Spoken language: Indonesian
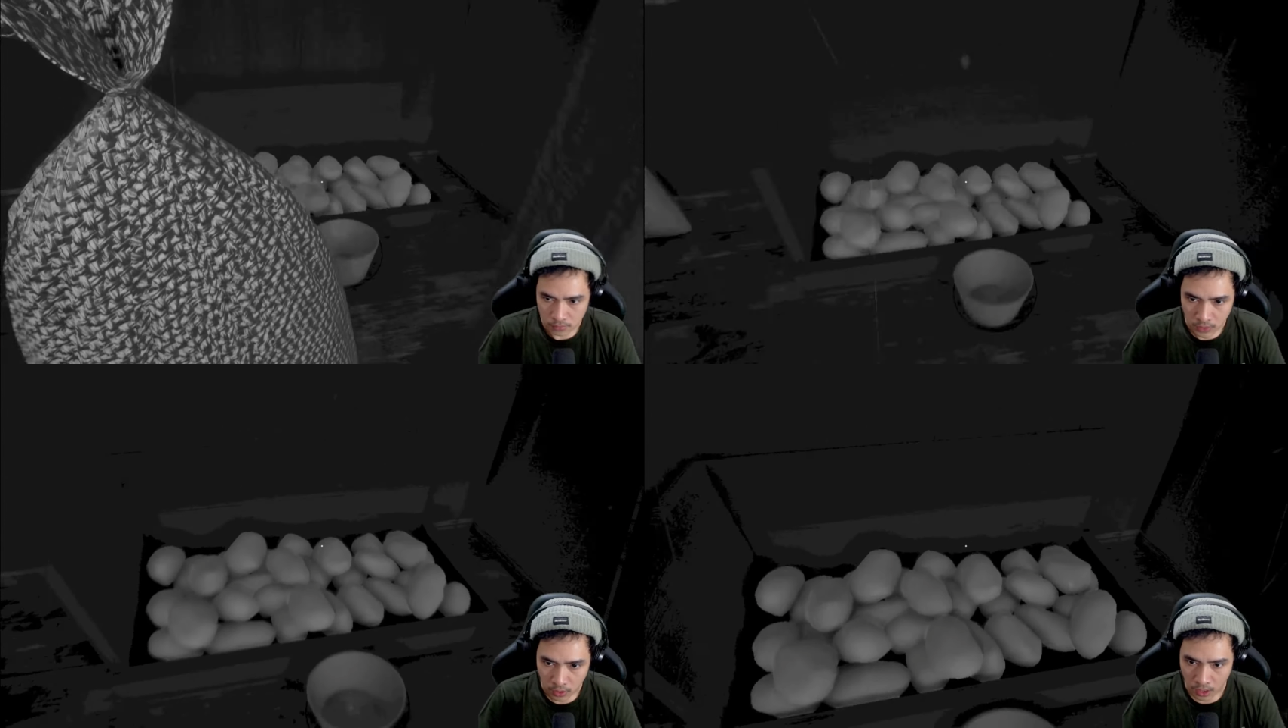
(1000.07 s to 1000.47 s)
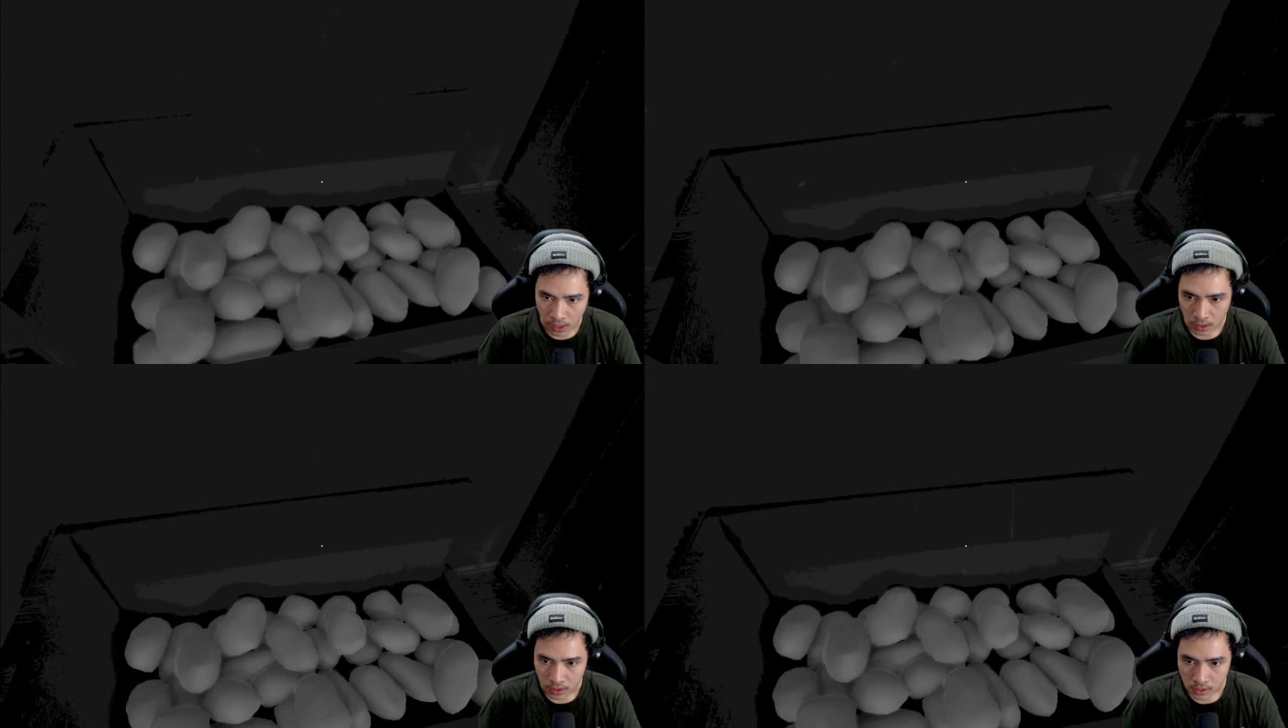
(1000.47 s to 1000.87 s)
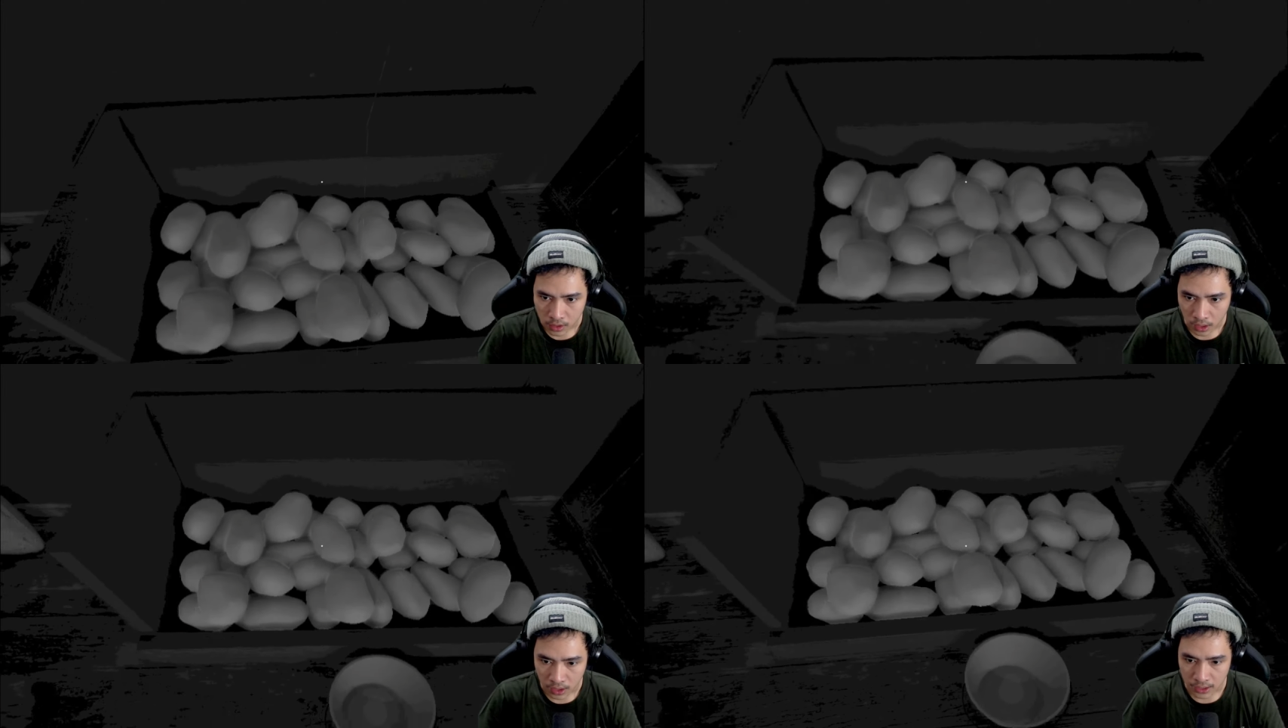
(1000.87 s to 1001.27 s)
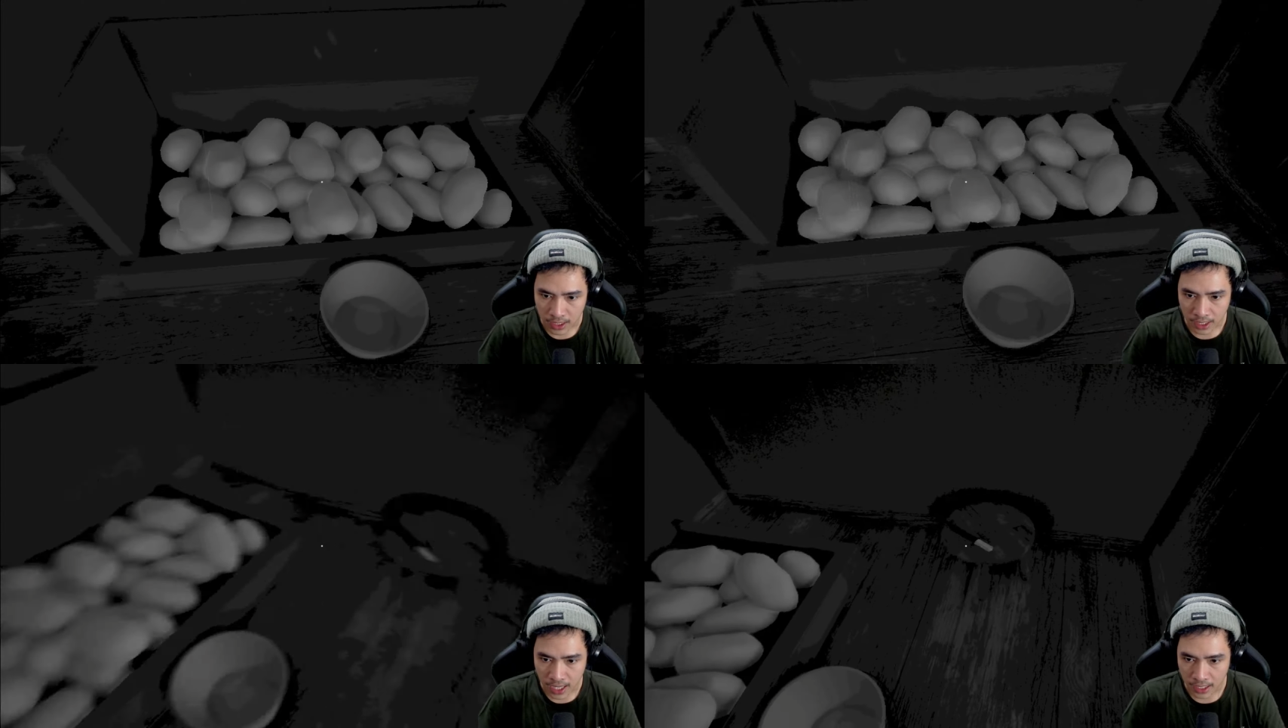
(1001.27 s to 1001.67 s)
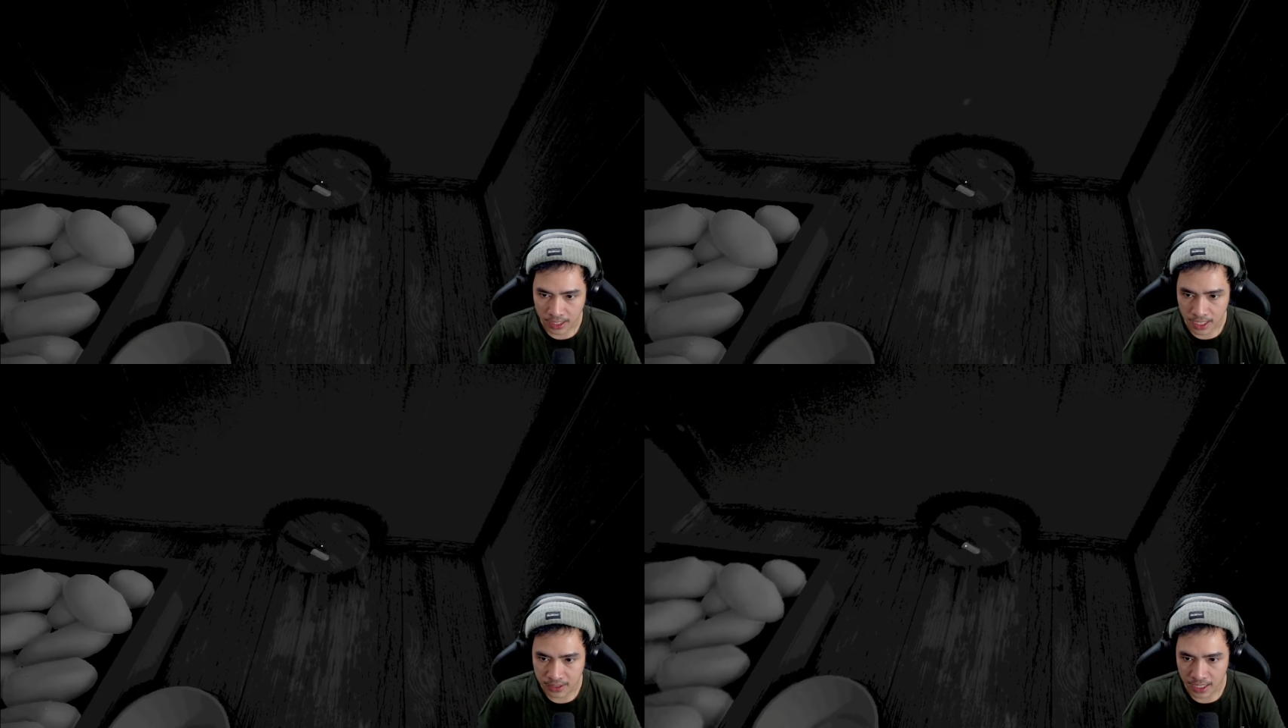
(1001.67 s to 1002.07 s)
Oke, kita letakkan.
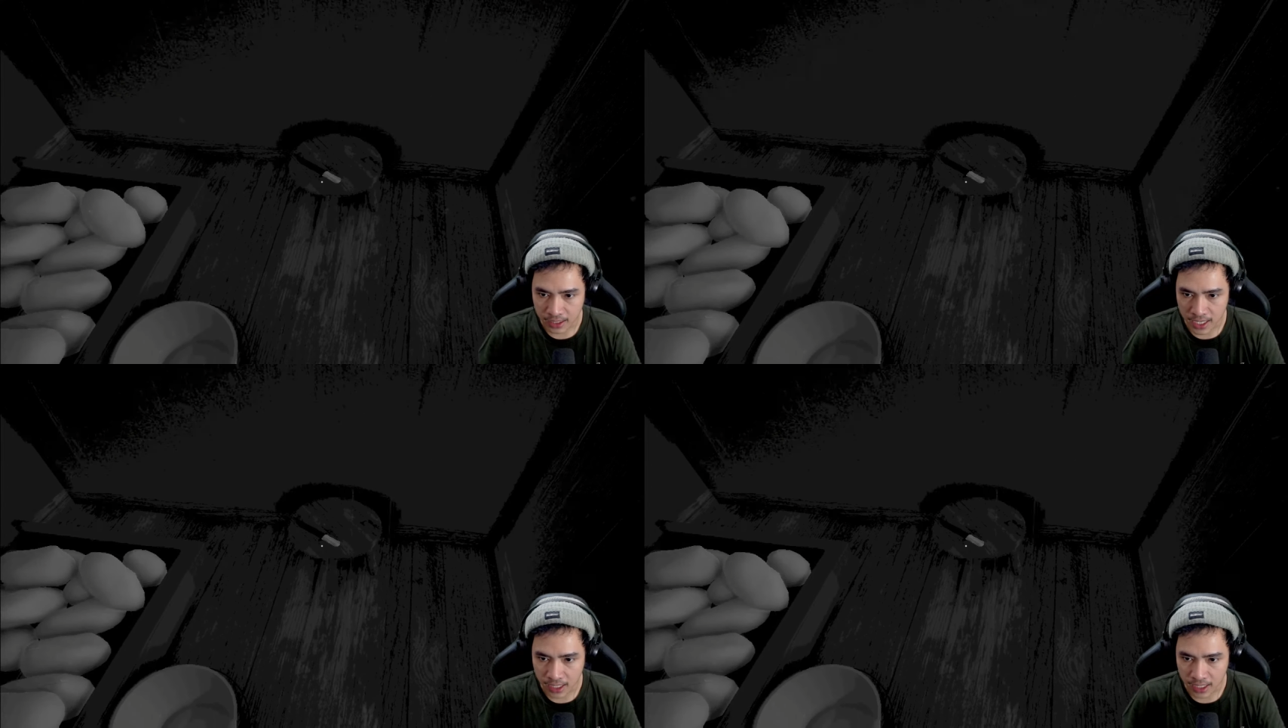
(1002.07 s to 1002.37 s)
Dan saatnya